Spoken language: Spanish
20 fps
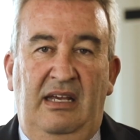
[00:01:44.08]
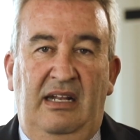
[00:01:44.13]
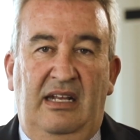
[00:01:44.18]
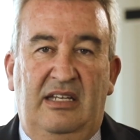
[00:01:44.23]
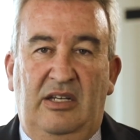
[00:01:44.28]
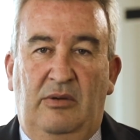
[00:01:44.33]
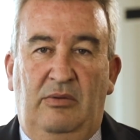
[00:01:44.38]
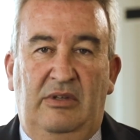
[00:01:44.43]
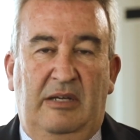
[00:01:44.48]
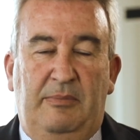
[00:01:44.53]

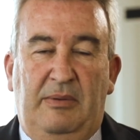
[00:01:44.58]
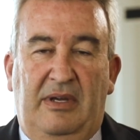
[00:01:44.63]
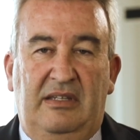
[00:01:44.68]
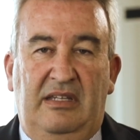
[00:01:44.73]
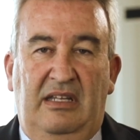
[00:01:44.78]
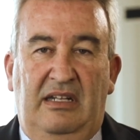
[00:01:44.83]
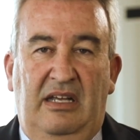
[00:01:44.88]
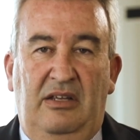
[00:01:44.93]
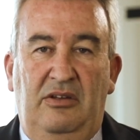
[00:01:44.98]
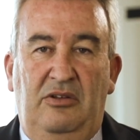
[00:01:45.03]
La segunda
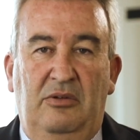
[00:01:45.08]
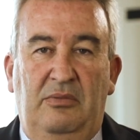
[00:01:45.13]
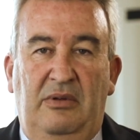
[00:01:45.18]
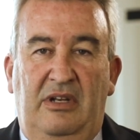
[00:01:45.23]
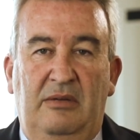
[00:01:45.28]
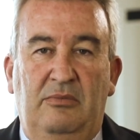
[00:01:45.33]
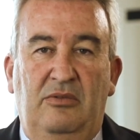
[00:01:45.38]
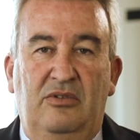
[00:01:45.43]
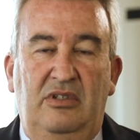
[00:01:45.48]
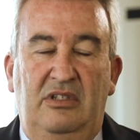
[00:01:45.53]
parte del año
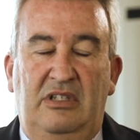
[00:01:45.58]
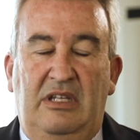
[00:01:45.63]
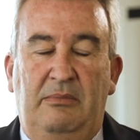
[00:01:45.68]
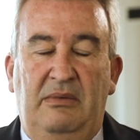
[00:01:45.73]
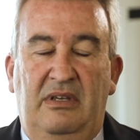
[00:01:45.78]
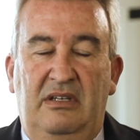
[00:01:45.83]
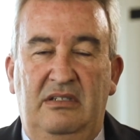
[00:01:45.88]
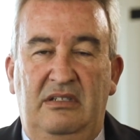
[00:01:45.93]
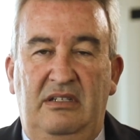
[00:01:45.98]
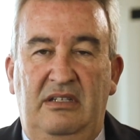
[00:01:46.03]
veremos
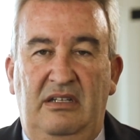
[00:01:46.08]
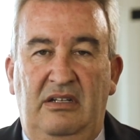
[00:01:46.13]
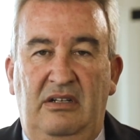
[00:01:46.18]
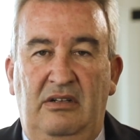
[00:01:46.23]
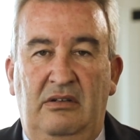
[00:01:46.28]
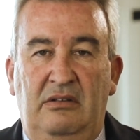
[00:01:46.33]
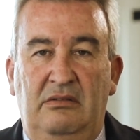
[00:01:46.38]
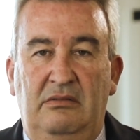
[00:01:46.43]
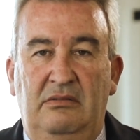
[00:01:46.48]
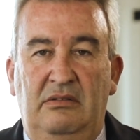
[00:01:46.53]
también
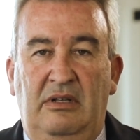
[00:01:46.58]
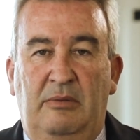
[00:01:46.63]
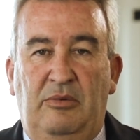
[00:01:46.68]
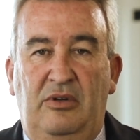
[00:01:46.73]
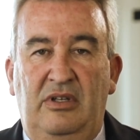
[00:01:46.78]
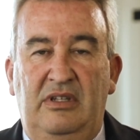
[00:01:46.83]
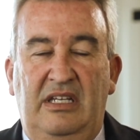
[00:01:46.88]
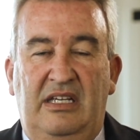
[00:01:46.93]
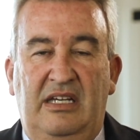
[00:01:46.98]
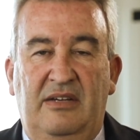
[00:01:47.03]
si la
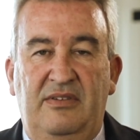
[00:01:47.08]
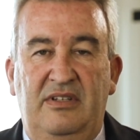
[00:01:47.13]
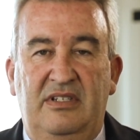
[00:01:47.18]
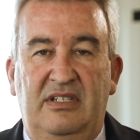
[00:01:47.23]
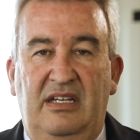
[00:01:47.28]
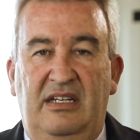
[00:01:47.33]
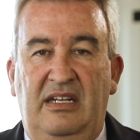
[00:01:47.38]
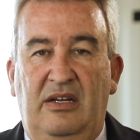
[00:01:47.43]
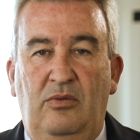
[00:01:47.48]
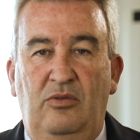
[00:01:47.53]
política
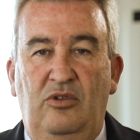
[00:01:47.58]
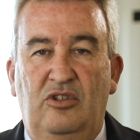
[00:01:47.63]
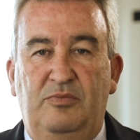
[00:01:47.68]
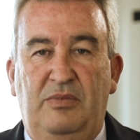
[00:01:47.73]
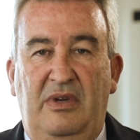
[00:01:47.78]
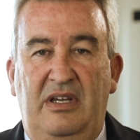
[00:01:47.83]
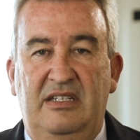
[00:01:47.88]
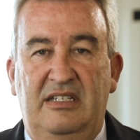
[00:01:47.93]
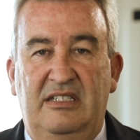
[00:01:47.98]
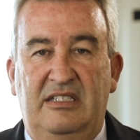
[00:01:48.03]
fiscal, de algunos
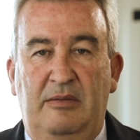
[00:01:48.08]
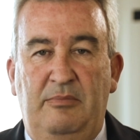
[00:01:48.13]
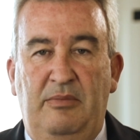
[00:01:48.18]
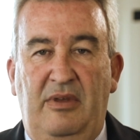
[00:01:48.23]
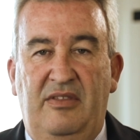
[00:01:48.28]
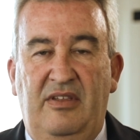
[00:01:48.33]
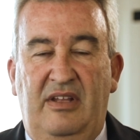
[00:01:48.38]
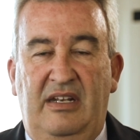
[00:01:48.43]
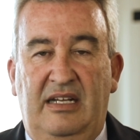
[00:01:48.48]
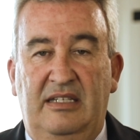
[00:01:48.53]
países
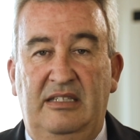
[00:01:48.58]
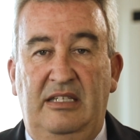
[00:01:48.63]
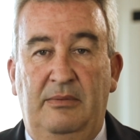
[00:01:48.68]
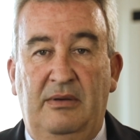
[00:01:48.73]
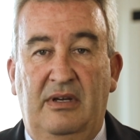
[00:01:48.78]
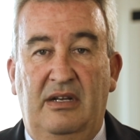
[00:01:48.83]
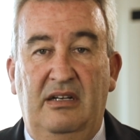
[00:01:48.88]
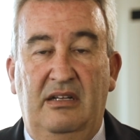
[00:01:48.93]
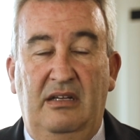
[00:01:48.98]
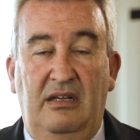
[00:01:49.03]
empiezan a
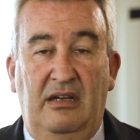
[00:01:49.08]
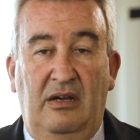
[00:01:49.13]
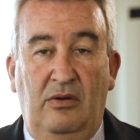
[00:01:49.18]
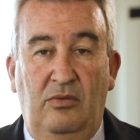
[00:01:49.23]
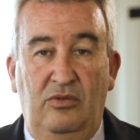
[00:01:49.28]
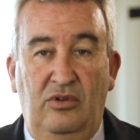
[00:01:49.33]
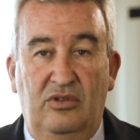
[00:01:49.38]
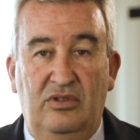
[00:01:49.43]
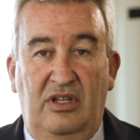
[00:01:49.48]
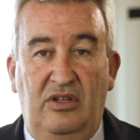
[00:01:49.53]
activarla,
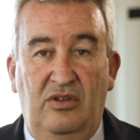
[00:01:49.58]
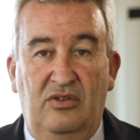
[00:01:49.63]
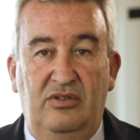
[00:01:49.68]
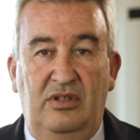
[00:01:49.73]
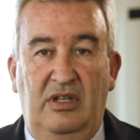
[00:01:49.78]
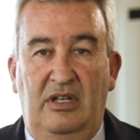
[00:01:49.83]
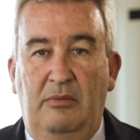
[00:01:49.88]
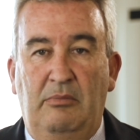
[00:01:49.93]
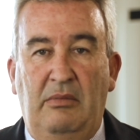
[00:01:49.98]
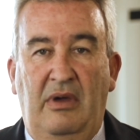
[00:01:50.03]
algunos de ellos
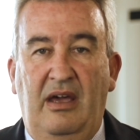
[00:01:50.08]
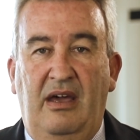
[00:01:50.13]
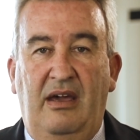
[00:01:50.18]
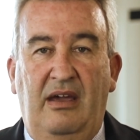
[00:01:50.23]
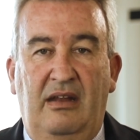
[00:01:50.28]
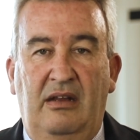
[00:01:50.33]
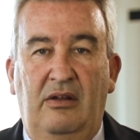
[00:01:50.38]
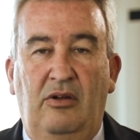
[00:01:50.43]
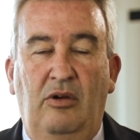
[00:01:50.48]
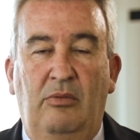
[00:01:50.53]
tienen
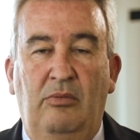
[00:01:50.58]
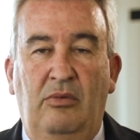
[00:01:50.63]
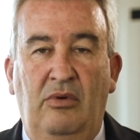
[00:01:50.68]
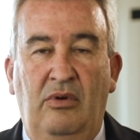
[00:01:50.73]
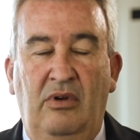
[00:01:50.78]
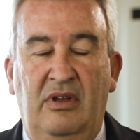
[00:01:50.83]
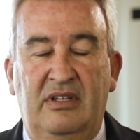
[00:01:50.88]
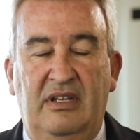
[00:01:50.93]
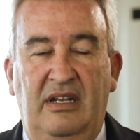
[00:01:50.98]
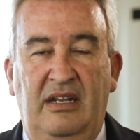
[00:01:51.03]
margen,
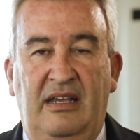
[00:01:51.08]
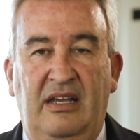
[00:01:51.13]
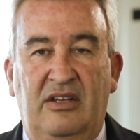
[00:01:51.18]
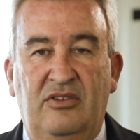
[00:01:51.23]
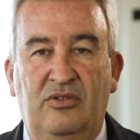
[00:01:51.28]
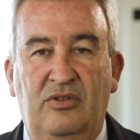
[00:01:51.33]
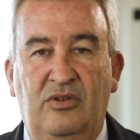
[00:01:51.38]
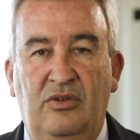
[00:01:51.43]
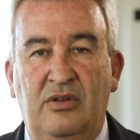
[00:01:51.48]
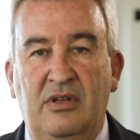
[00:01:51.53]
como es el
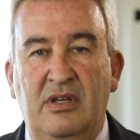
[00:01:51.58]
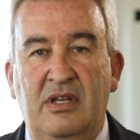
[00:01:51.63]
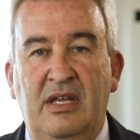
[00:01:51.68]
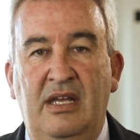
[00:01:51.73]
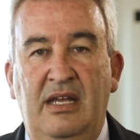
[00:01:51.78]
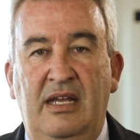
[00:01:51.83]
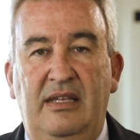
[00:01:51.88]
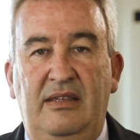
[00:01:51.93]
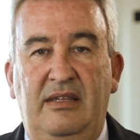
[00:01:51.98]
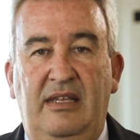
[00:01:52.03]
caso
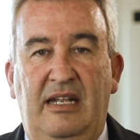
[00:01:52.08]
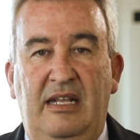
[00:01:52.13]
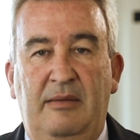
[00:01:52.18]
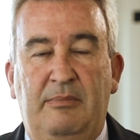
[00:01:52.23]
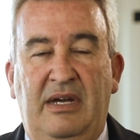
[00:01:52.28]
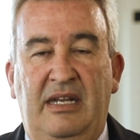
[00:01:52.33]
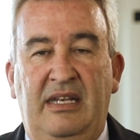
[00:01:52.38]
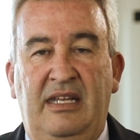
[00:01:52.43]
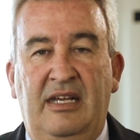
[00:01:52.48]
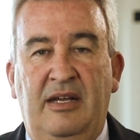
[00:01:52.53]
de
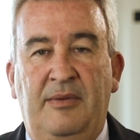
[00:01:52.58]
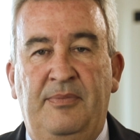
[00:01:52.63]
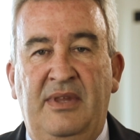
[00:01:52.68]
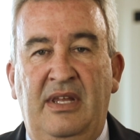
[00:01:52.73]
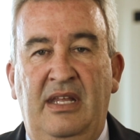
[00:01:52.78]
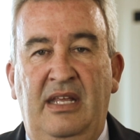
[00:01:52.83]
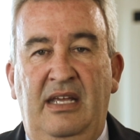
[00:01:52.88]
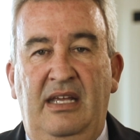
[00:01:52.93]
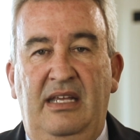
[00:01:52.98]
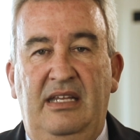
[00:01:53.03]
Alemania,
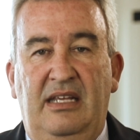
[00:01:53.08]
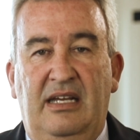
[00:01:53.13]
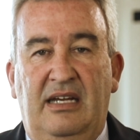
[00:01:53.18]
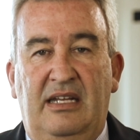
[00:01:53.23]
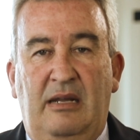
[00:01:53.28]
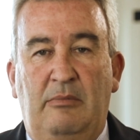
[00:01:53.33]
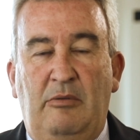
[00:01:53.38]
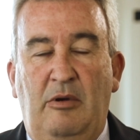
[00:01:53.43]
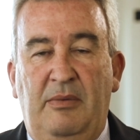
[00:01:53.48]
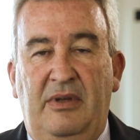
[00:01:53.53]
y el
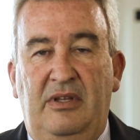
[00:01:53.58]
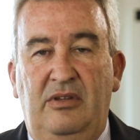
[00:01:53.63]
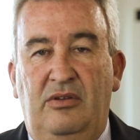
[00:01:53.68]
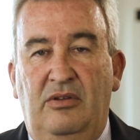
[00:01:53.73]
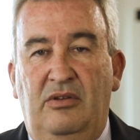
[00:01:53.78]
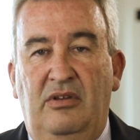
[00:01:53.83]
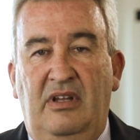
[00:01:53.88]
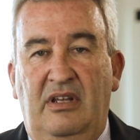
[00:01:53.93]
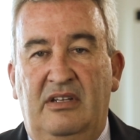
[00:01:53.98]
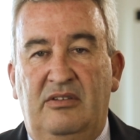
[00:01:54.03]
gran
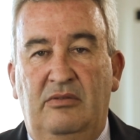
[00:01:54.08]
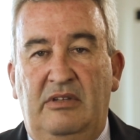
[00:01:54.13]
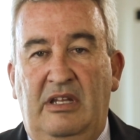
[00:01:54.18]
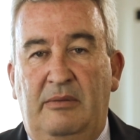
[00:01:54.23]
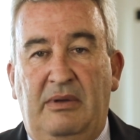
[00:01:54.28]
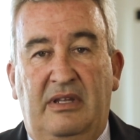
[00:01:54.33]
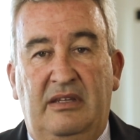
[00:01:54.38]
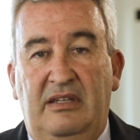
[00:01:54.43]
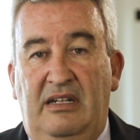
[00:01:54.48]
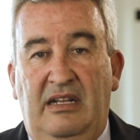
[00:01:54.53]
momento de la
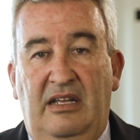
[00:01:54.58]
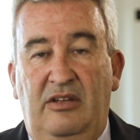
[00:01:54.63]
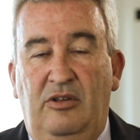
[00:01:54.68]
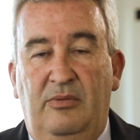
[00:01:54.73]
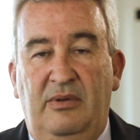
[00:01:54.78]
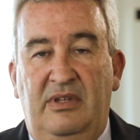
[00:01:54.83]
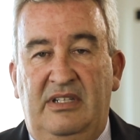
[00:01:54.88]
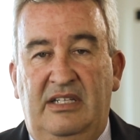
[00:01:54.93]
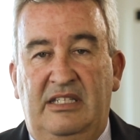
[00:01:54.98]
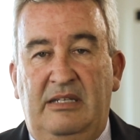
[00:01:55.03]
segunda parte del
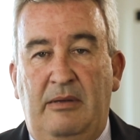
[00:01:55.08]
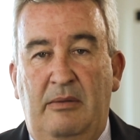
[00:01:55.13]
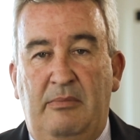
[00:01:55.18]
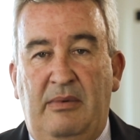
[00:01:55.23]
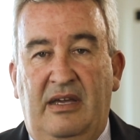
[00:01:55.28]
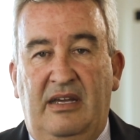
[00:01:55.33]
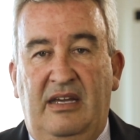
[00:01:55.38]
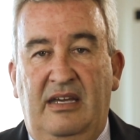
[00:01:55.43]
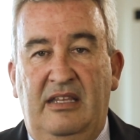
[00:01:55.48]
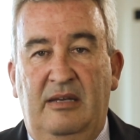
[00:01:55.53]
año vendrá también
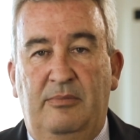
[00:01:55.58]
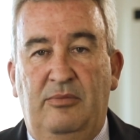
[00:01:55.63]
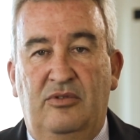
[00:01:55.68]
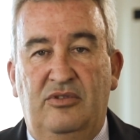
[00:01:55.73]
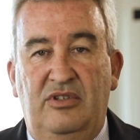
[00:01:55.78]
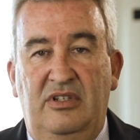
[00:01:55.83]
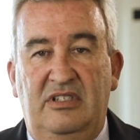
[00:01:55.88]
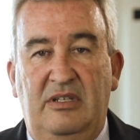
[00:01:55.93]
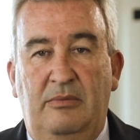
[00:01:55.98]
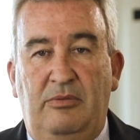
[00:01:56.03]
marcada
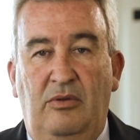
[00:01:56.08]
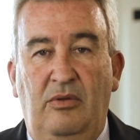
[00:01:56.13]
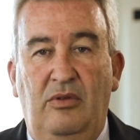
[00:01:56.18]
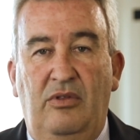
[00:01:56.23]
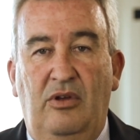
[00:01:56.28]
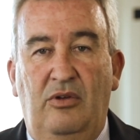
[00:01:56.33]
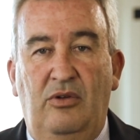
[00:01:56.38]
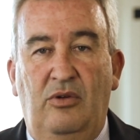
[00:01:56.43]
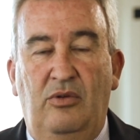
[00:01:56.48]
por si se produce